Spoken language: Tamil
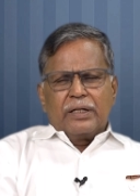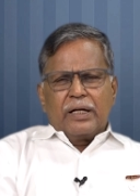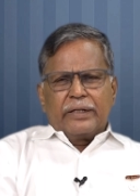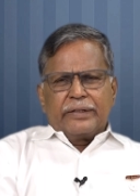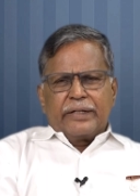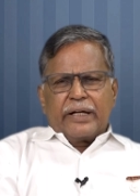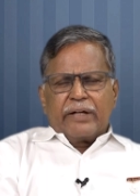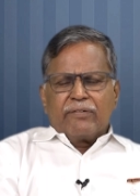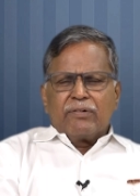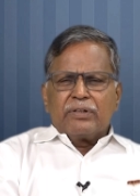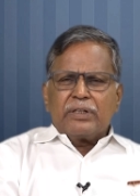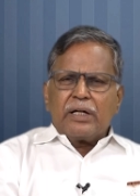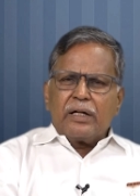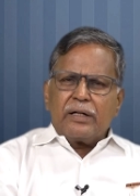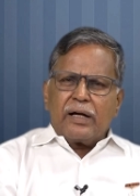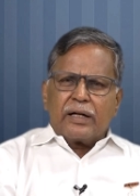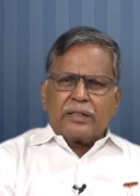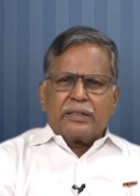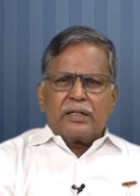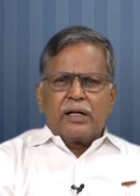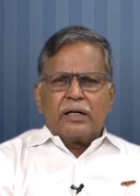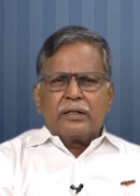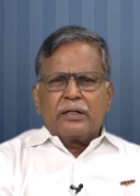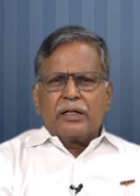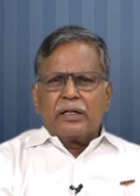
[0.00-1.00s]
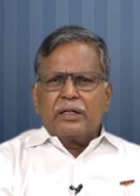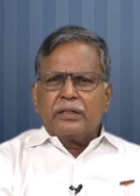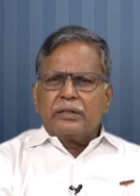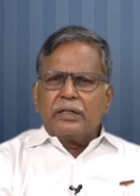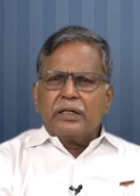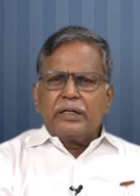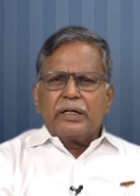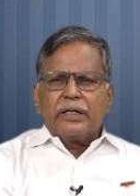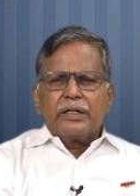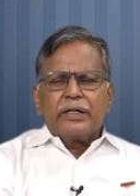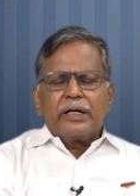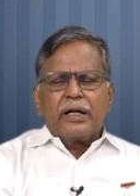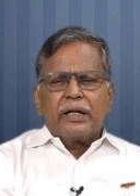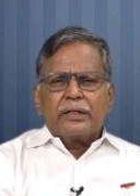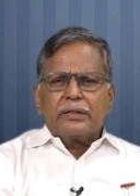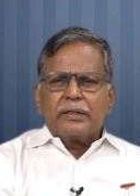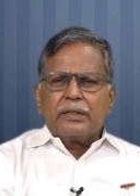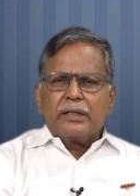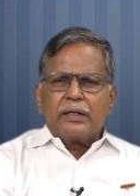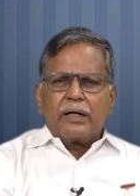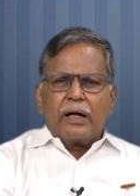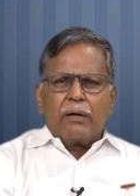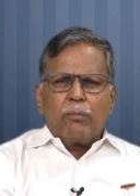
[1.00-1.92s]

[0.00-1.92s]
நான் இறைவன் தான் நடத்துனாங்கிறதுக்கு எனக்கு